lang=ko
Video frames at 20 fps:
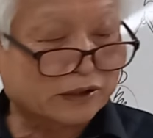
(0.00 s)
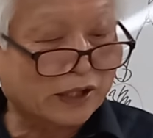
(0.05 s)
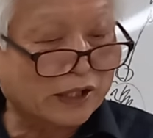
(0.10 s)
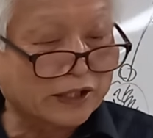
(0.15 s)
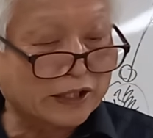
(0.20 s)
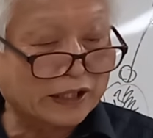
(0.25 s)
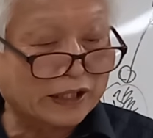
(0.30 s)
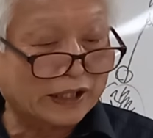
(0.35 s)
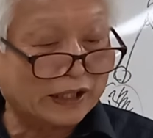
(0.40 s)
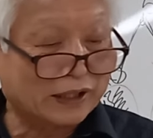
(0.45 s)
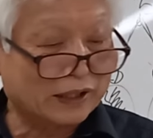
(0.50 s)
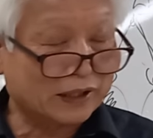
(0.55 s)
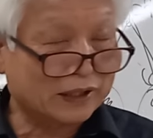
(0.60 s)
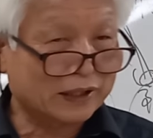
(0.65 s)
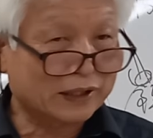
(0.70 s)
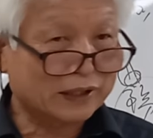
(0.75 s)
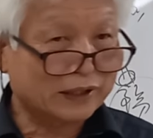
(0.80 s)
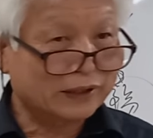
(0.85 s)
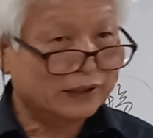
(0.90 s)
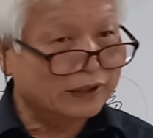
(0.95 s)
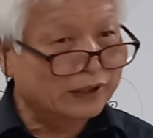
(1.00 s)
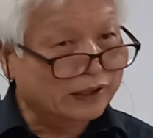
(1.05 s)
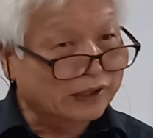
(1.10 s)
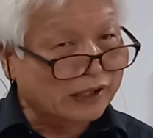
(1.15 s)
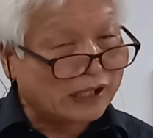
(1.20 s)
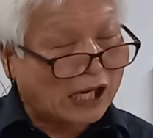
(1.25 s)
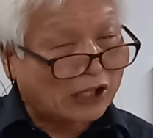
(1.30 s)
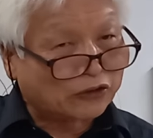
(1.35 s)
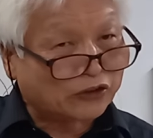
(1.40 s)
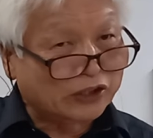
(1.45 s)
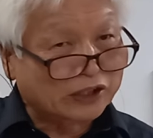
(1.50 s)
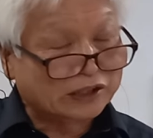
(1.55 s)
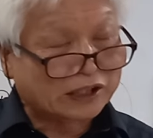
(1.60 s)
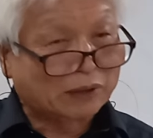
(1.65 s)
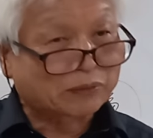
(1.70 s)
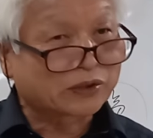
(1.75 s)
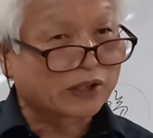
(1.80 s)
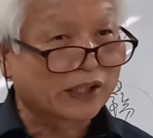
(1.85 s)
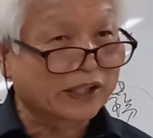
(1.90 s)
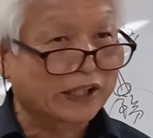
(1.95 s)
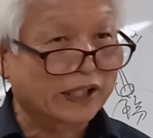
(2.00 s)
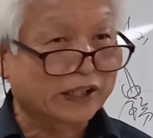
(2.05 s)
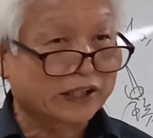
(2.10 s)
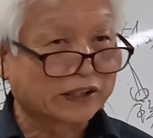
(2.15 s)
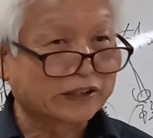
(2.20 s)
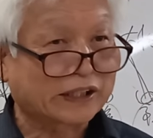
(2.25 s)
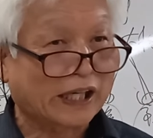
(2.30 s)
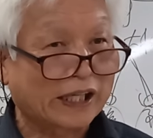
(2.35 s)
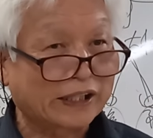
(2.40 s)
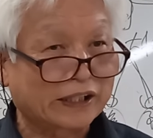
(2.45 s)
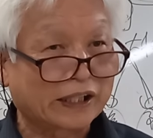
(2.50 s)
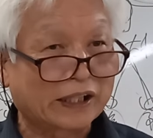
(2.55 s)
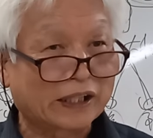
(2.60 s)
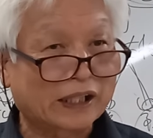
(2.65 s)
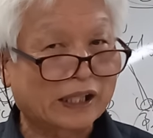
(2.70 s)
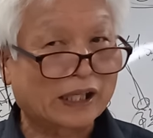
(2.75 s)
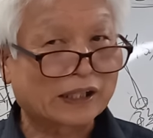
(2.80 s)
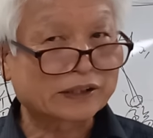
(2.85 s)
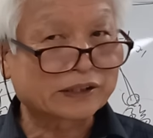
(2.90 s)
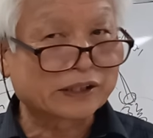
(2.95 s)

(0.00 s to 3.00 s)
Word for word: 성인이, 이걸 할 수 있는 사람, 성인이 굉장히 가야 되니까,